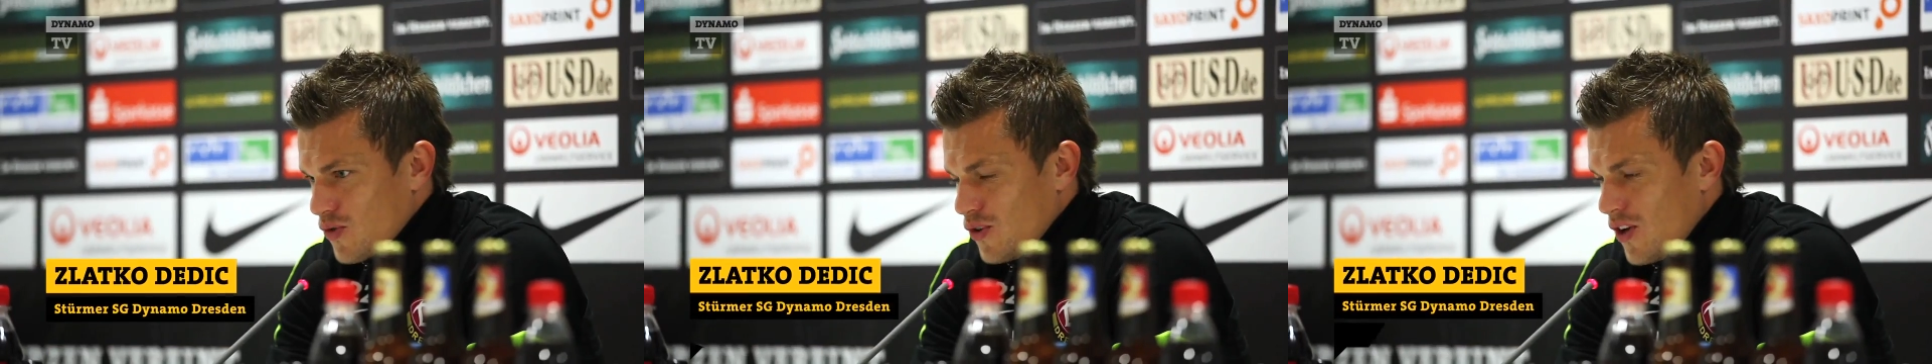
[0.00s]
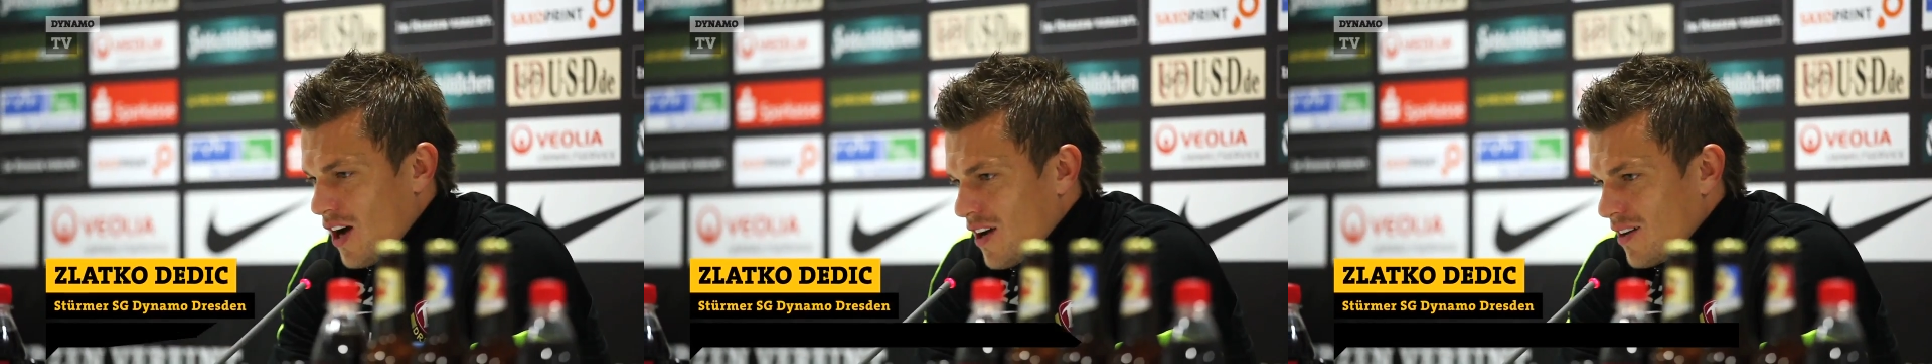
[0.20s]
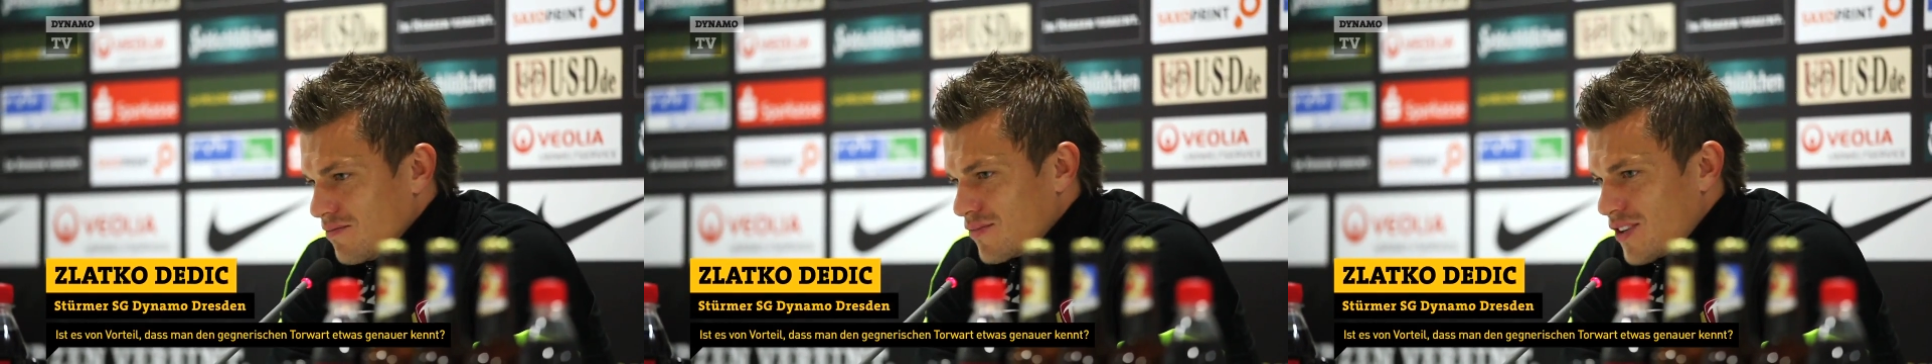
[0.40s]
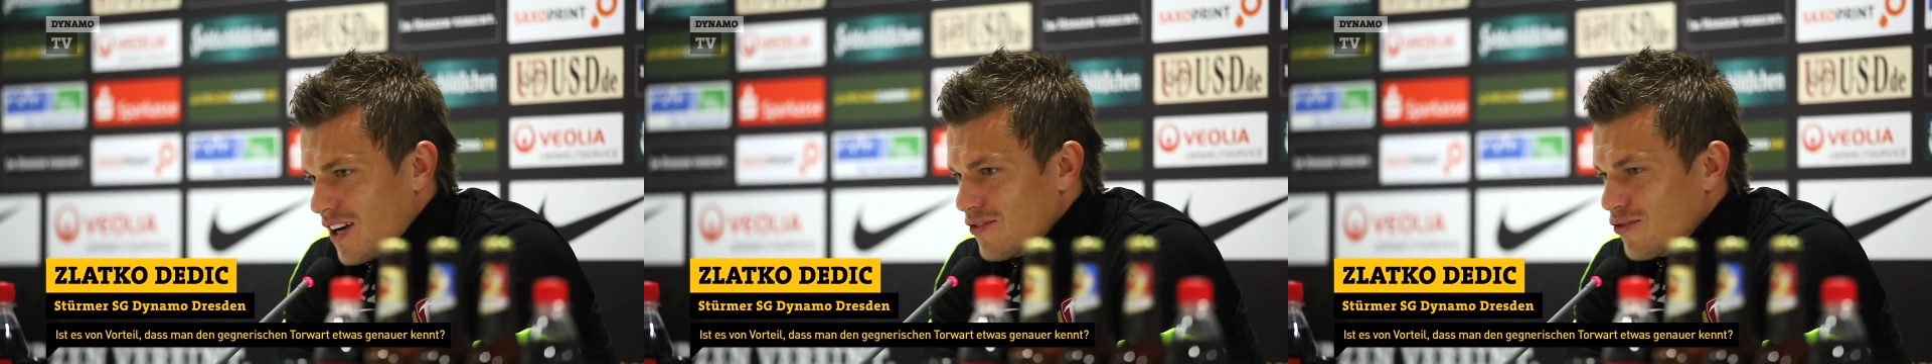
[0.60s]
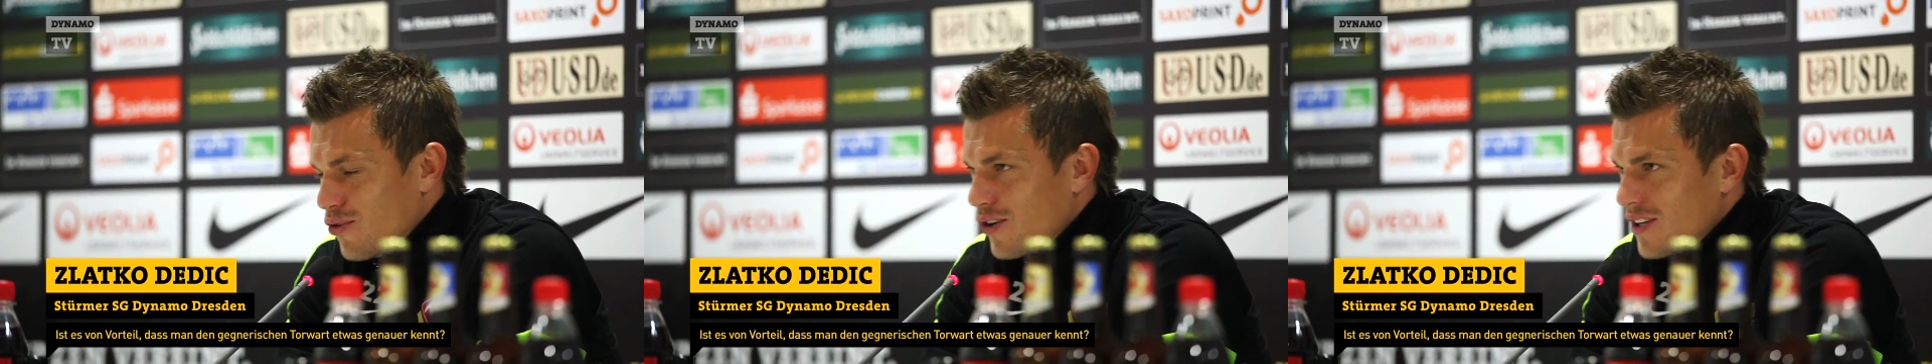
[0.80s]
Ja,
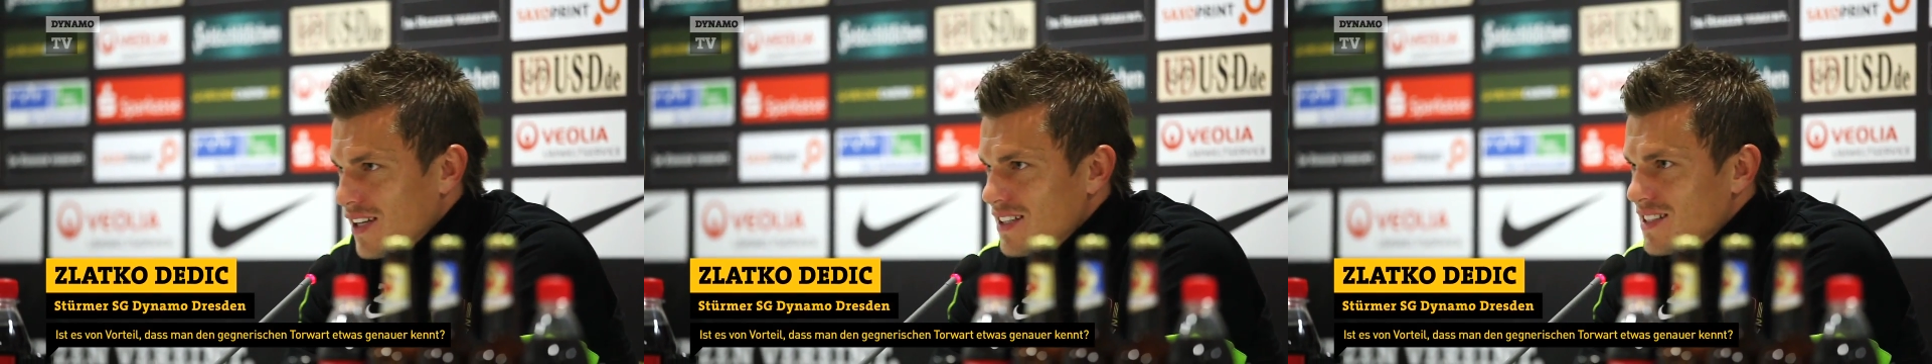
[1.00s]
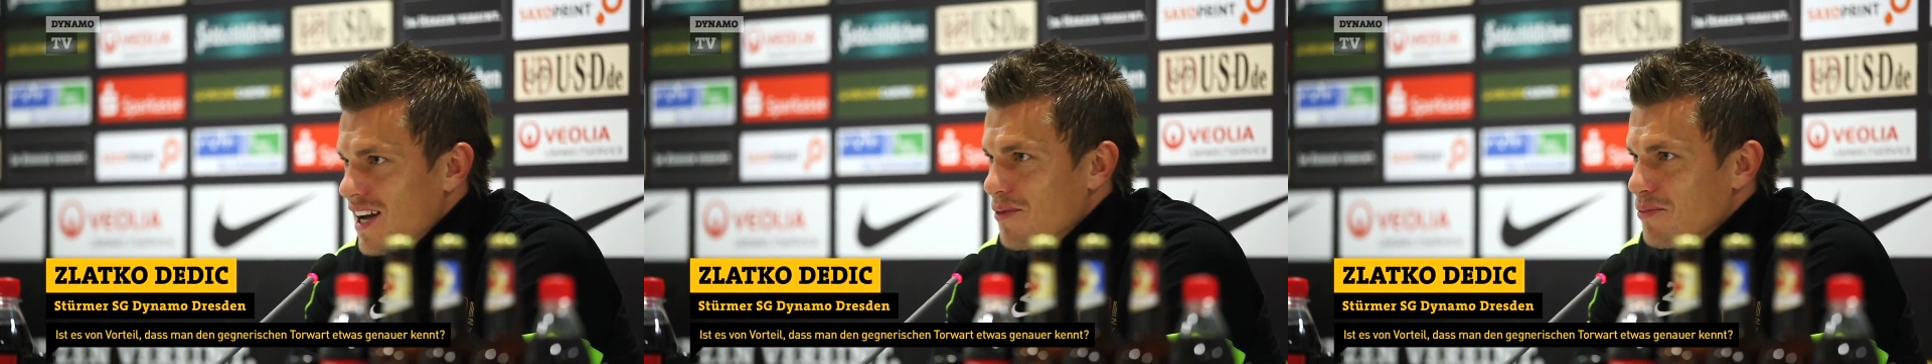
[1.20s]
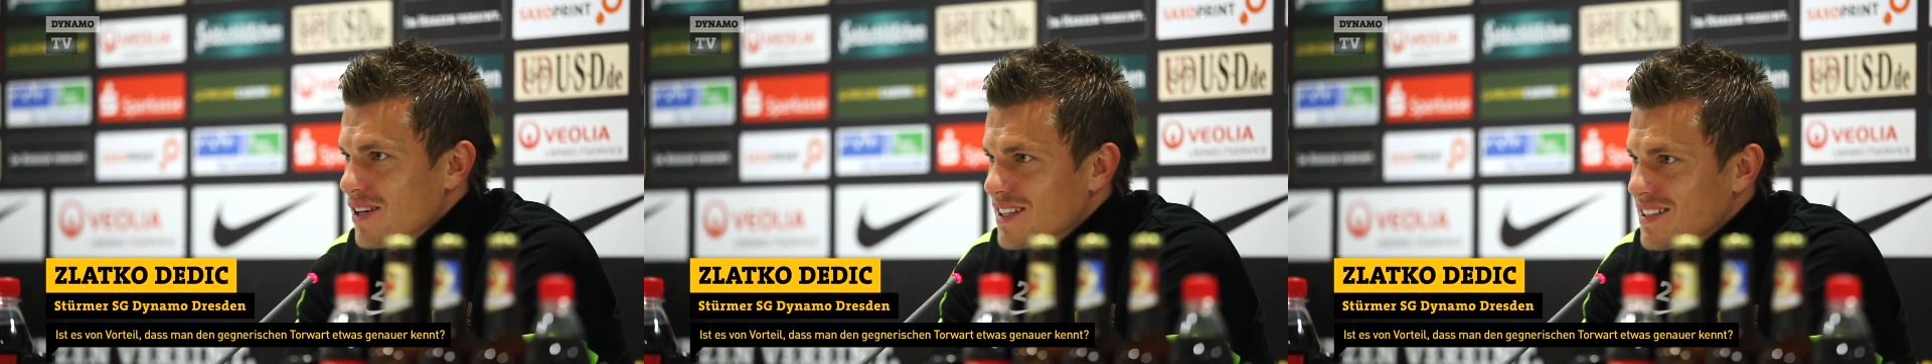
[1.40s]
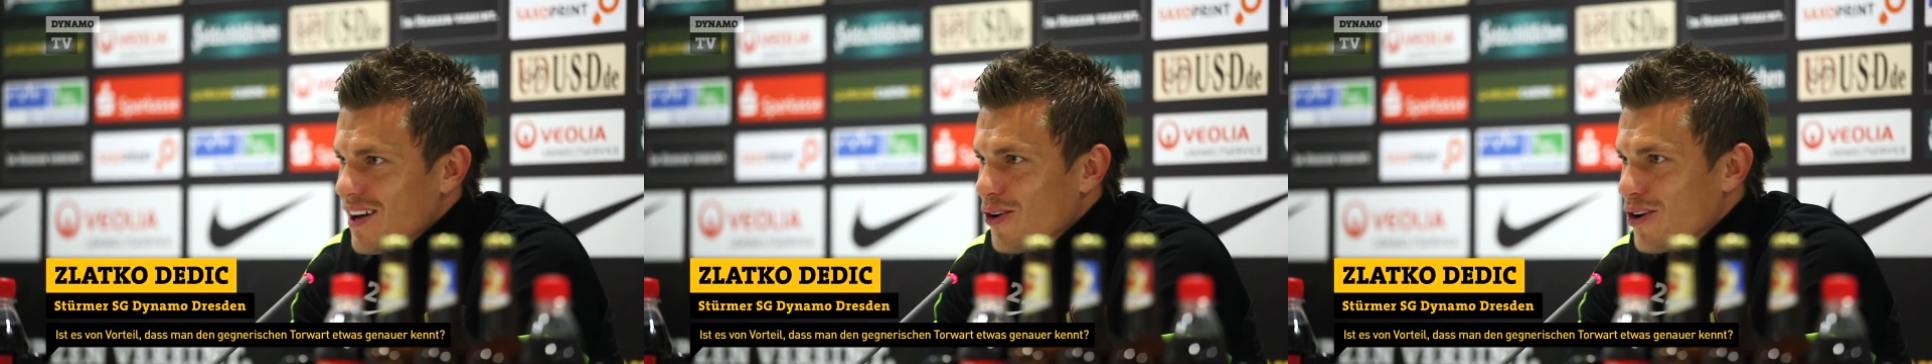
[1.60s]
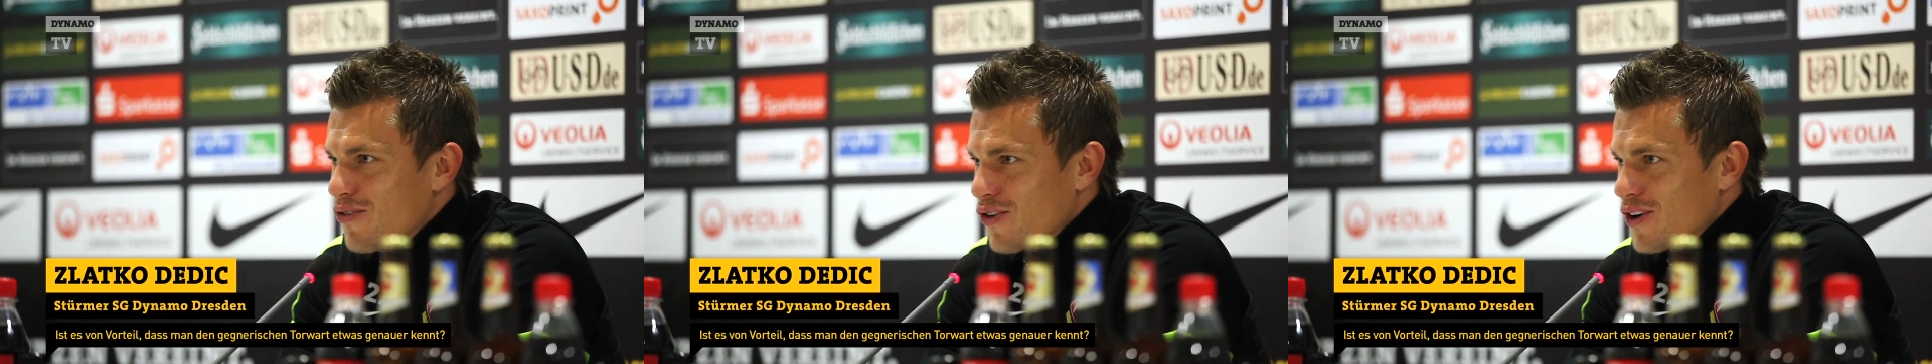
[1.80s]
kann Vorteil sein, aber ist
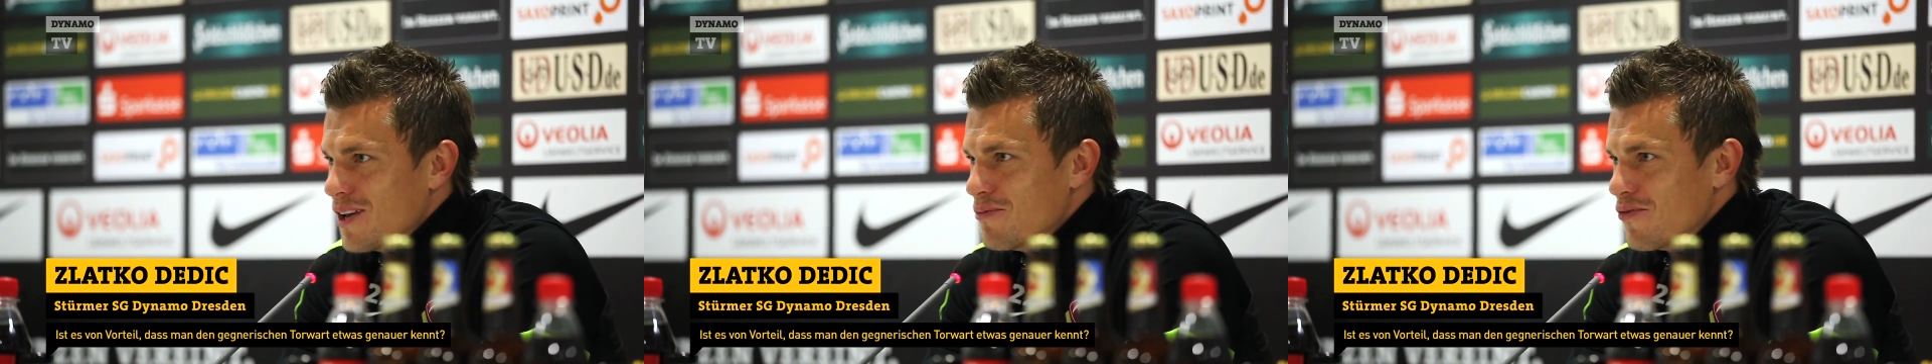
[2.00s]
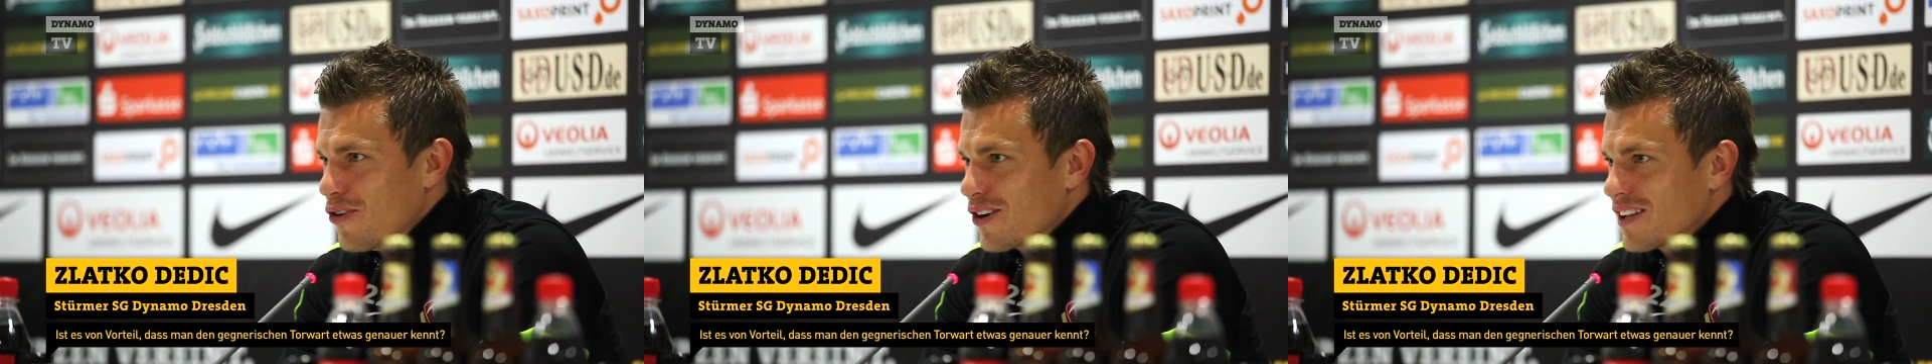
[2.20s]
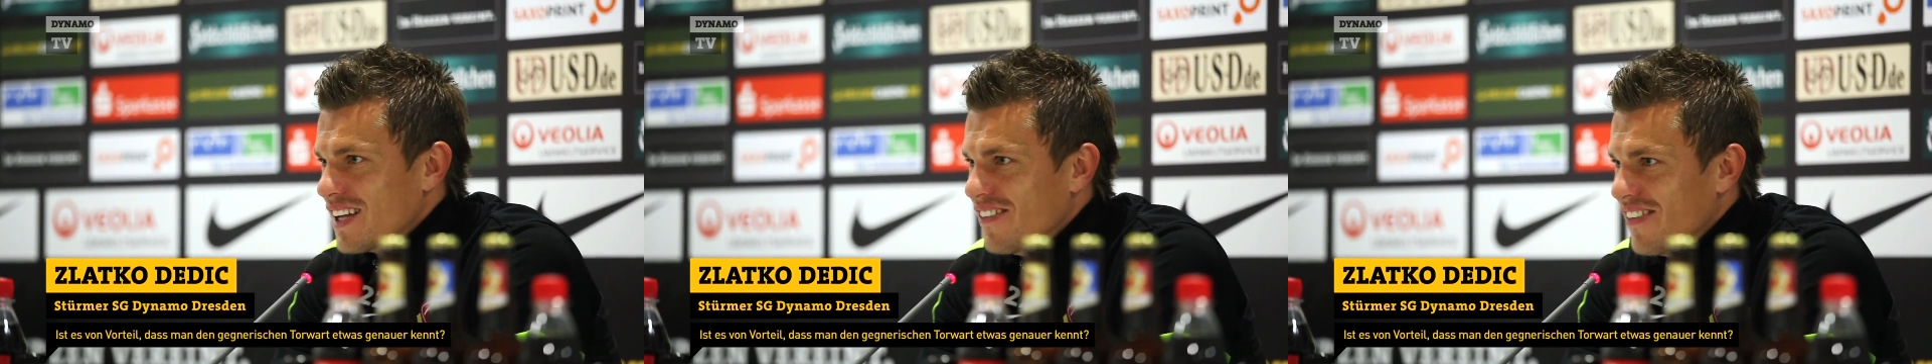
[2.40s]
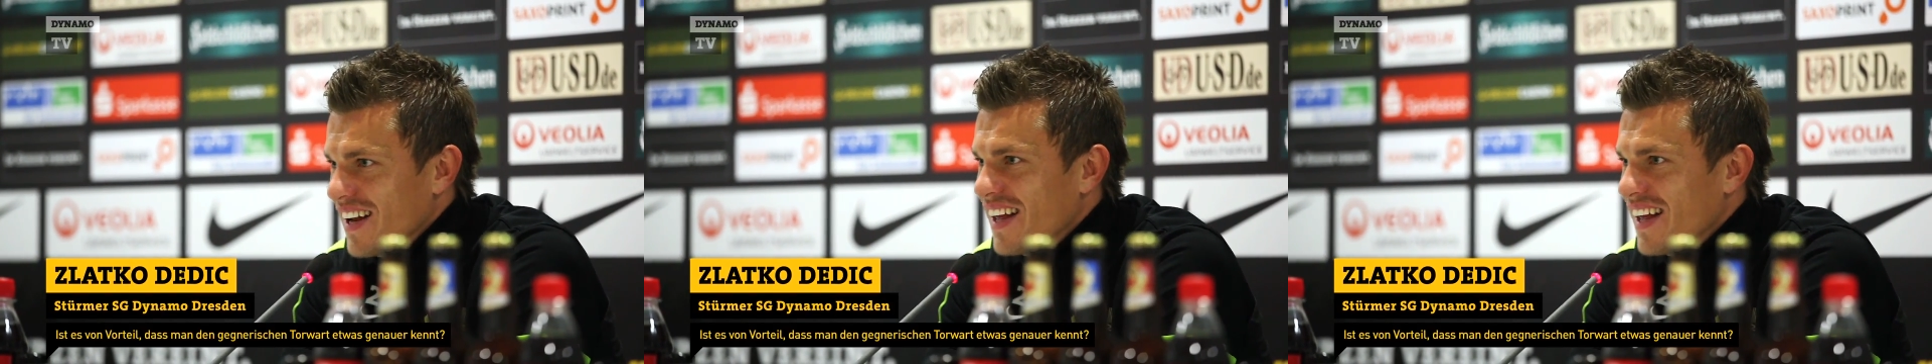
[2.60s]
auch vor ihm Vorteil,